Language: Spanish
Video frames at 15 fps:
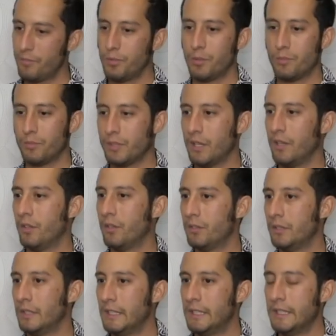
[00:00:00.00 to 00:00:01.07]
¡pum!, salió.
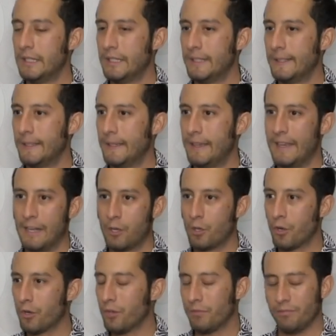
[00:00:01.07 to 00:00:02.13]
Eh, el
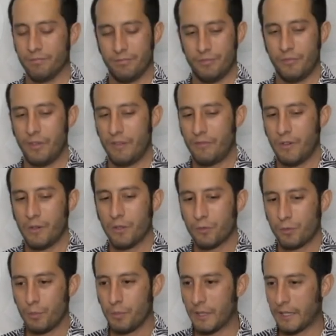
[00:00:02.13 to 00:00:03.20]
coro, fue, algo
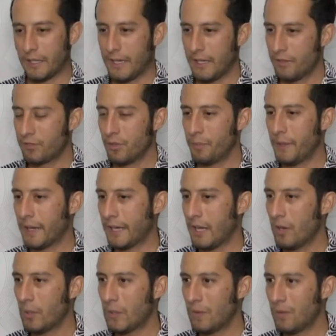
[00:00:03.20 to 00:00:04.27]
súper raro, super
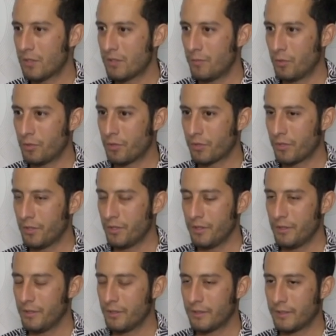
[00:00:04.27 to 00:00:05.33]
raro cómo se me
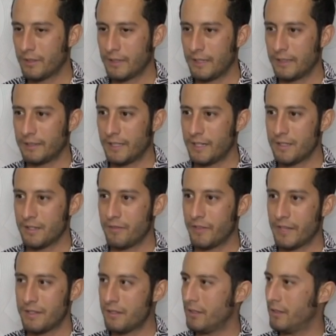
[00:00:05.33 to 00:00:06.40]
ocurrió cantar esa
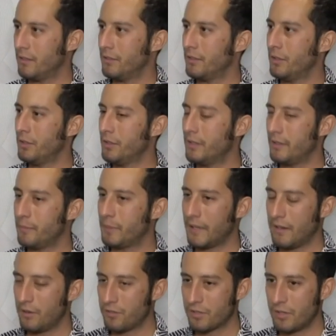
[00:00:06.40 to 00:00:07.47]
frase, ¿no? Eh,
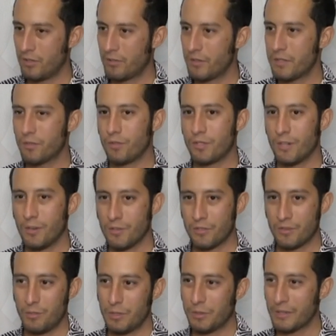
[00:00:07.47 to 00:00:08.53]
para los que no lo han escuchado,
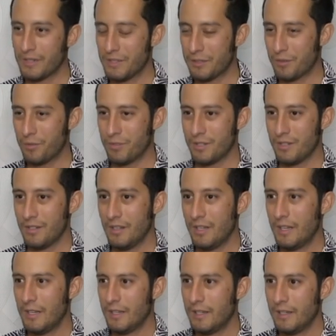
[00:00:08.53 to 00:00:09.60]
los invito a que la escuchen.
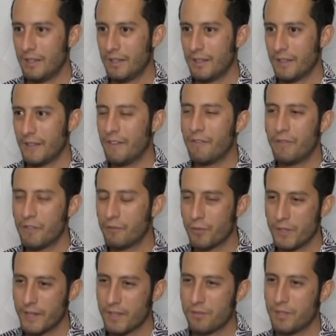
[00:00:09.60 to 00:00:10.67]
Y en fin, fue
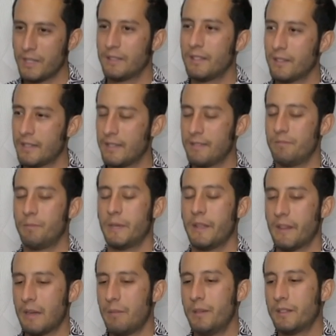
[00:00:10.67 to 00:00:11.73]
una canción que,
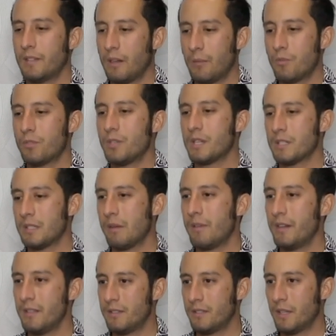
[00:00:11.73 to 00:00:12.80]
verdaderamente la música
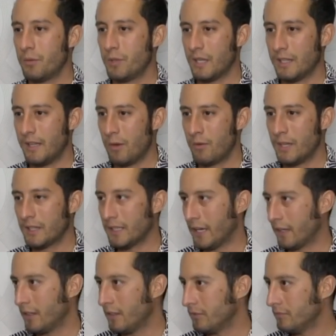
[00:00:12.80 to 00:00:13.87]
estaba lista en una, en una
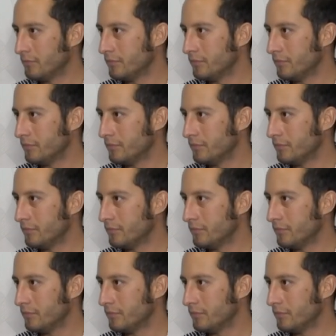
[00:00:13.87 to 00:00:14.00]
tarde.